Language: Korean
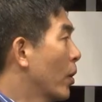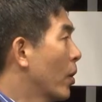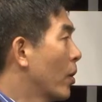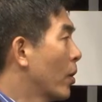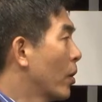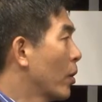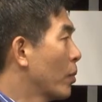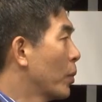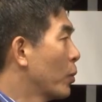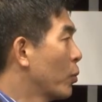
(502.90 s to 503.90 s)
어,
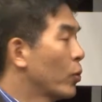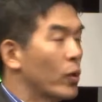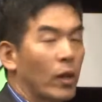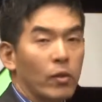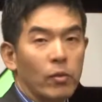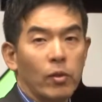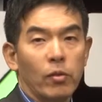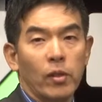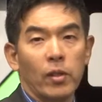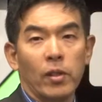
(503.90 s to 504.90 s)
뭐 우는 학생도
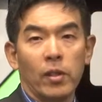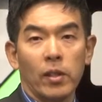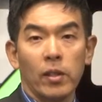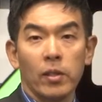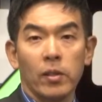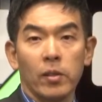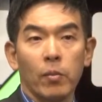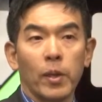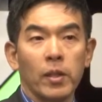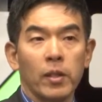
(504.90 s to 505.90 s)
있어요.
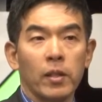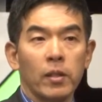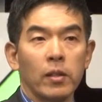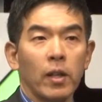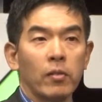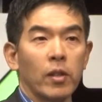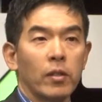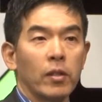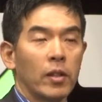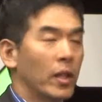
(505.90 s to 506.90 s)
정말 이제 그 학생은